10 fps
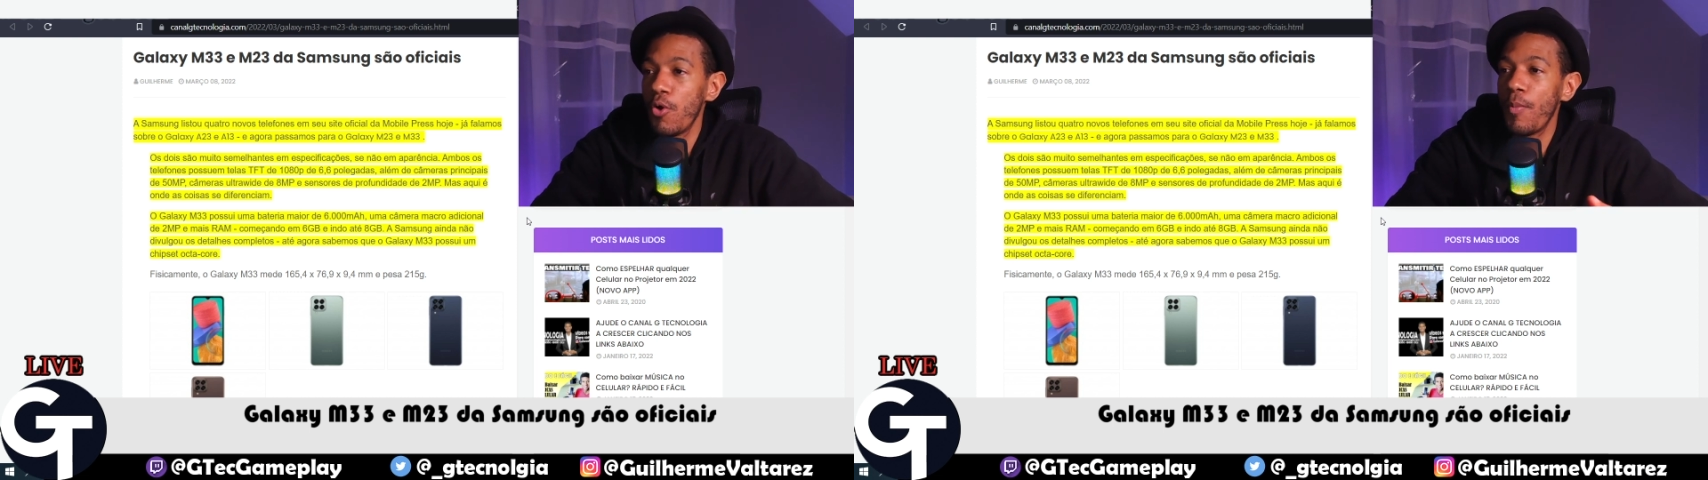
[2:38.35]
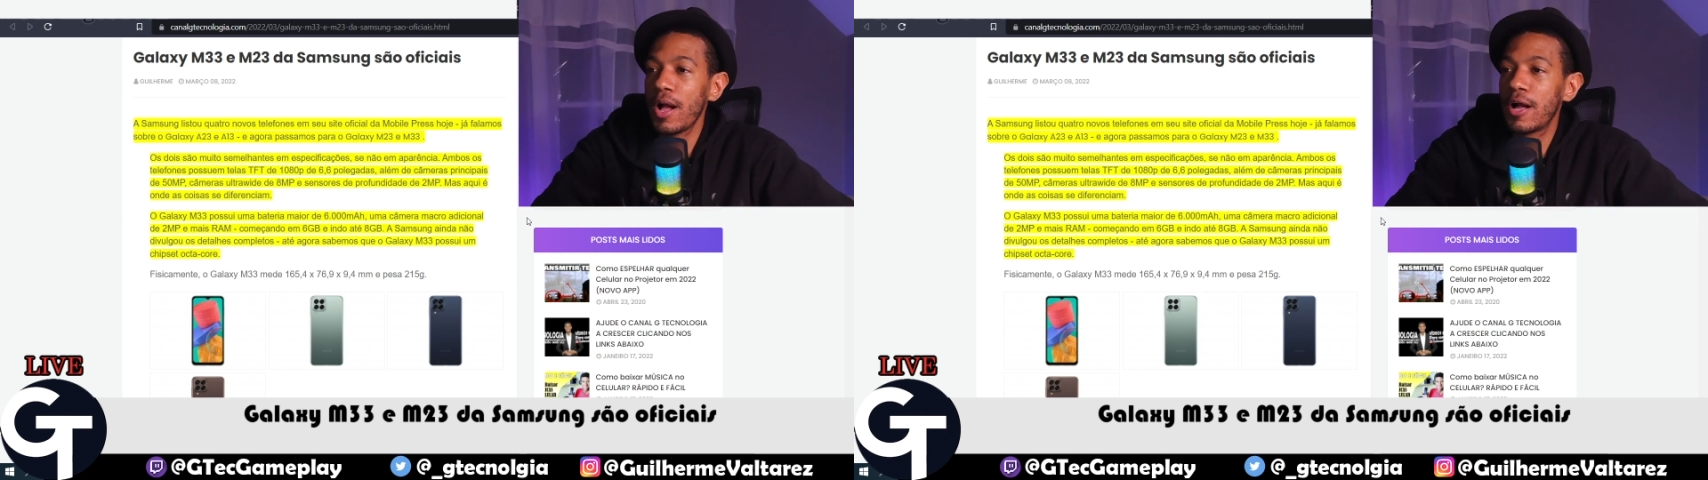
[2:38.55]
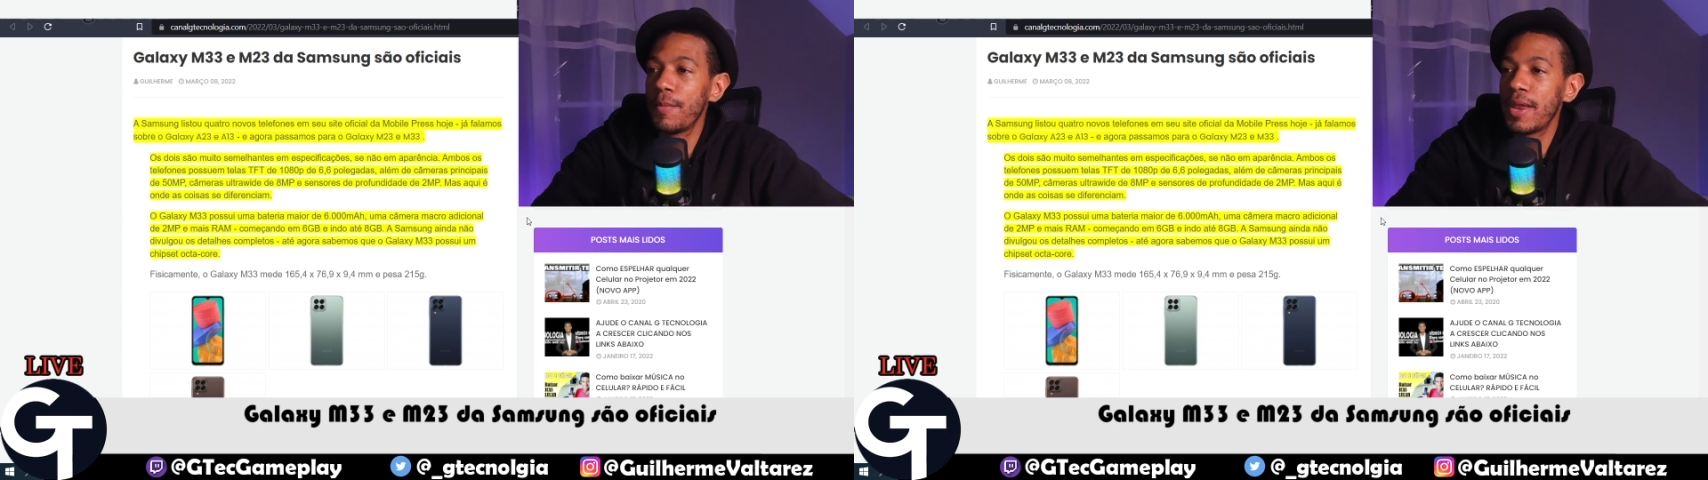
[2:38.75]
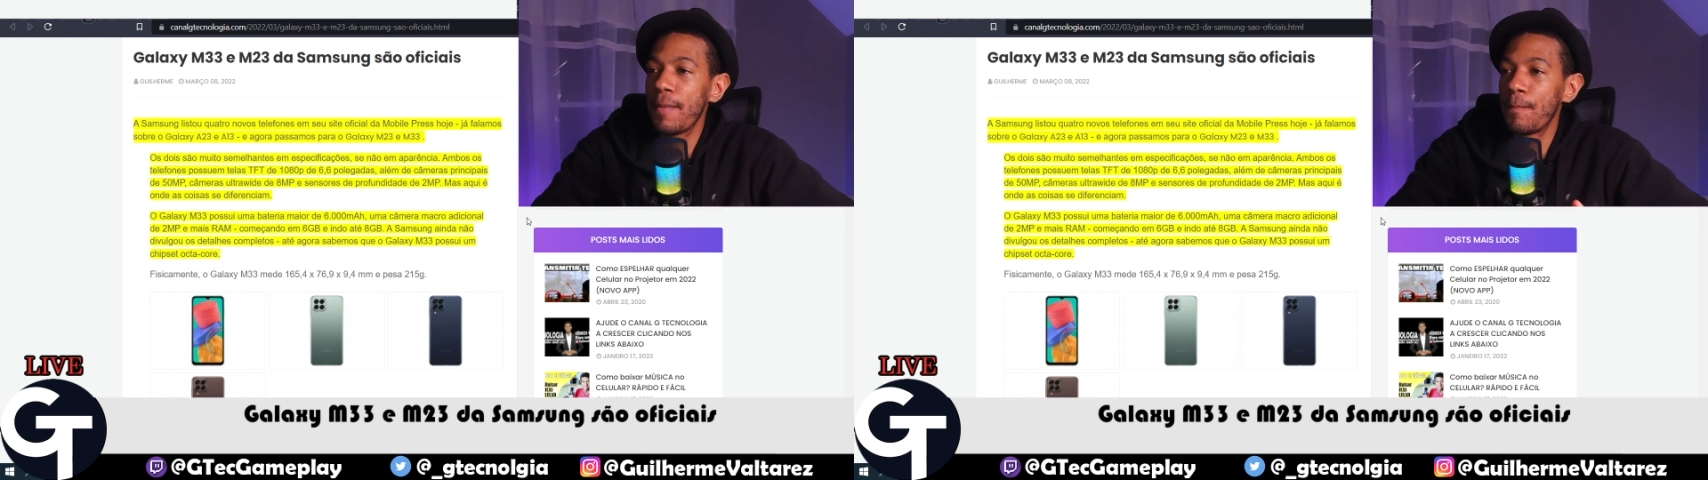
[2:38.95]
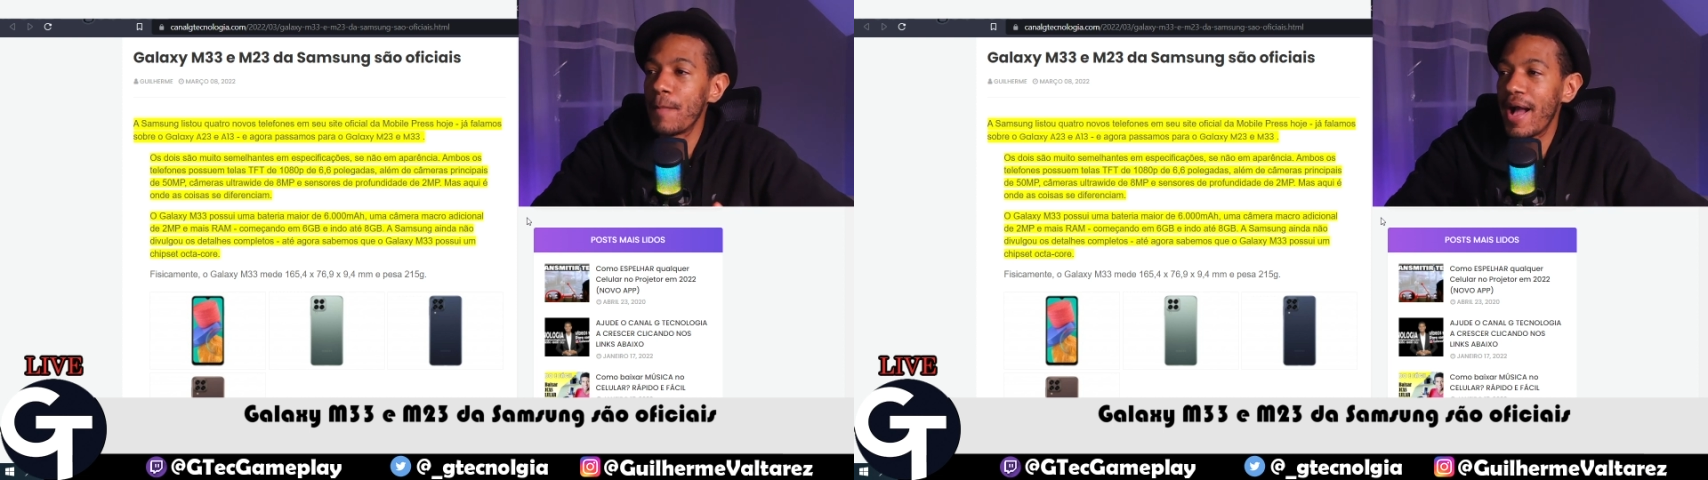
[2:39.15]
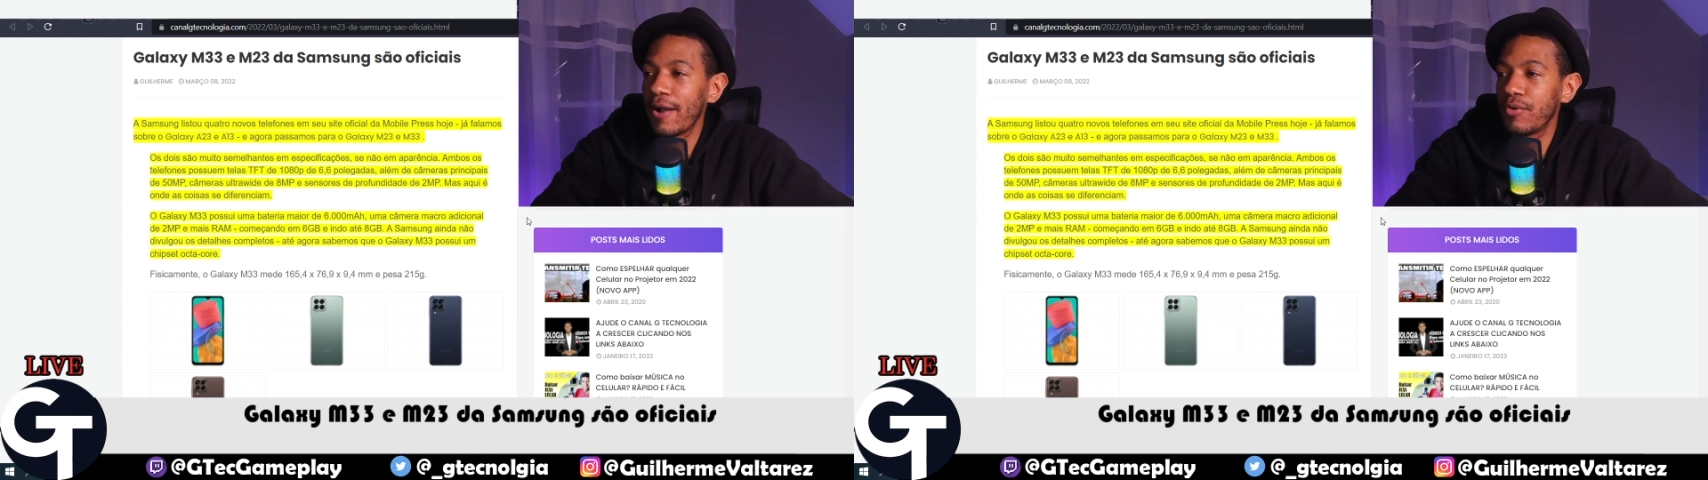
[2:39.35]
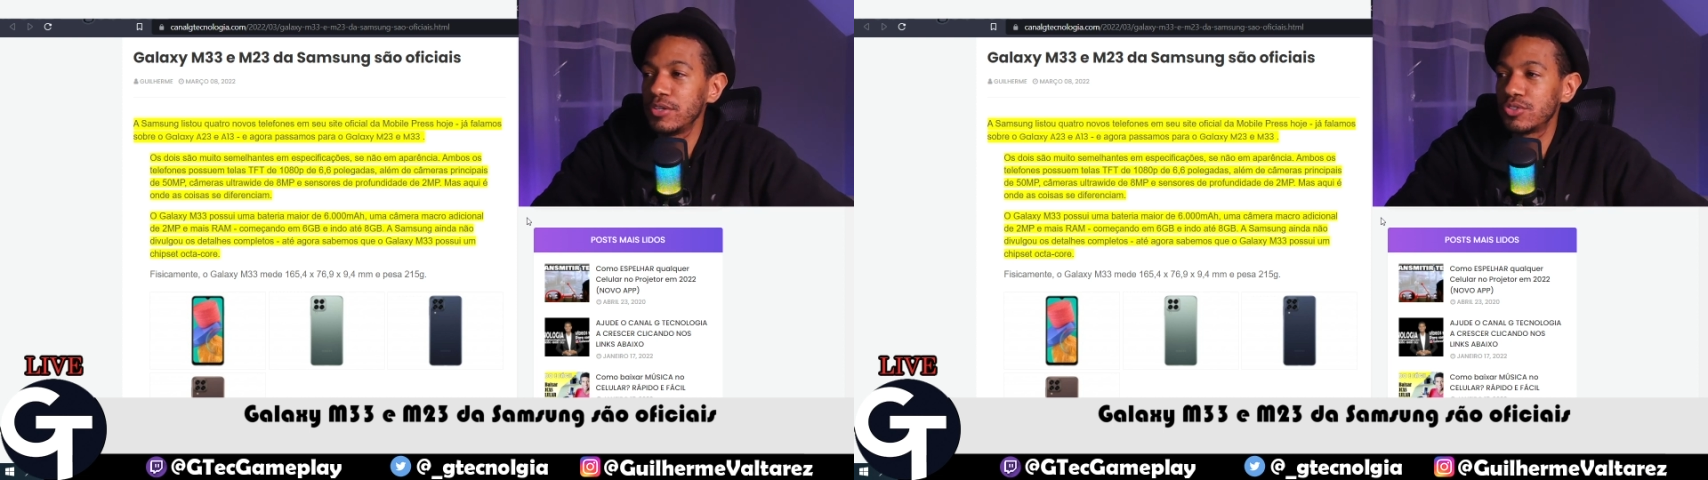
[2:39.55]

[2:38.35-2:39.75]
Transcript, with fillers: uma câmera macro